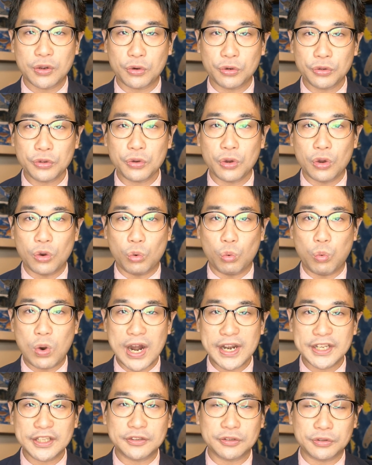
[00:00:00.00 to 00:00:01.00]
この
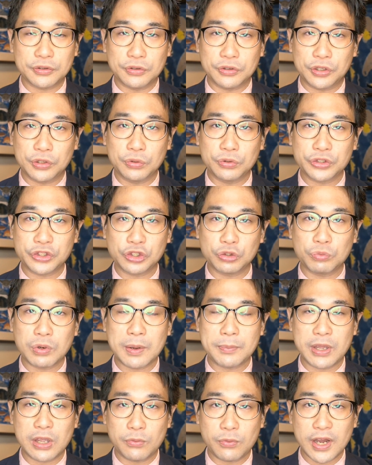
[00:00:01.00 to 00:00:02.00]
ワニという標準
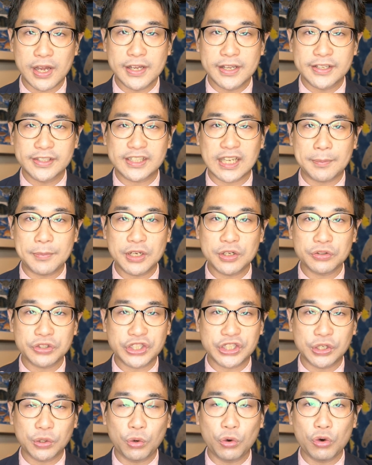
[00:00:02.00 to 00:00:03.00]
和名はサメの
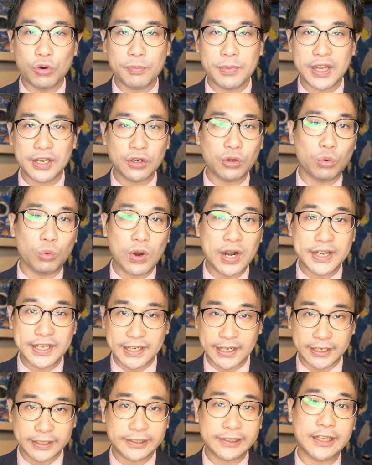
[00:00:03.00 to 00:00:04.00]
地方名の
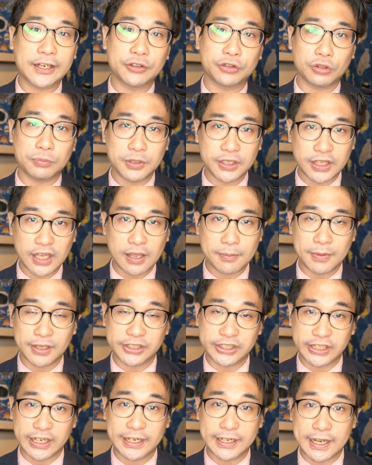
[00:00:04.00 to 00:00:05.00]
ワニから来てると見て
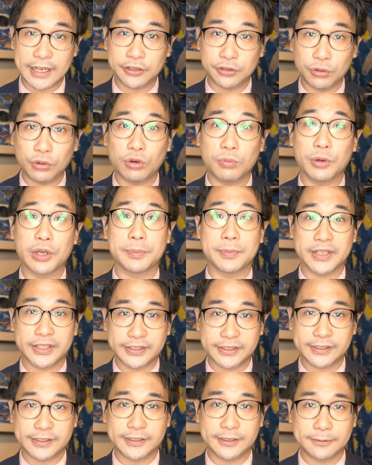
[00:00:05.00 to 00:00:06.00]
間違いないと思いま
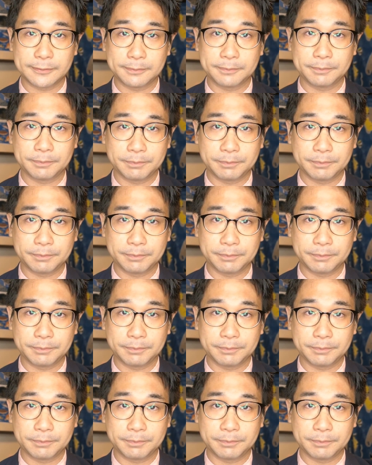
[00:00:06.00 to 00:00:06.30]
す。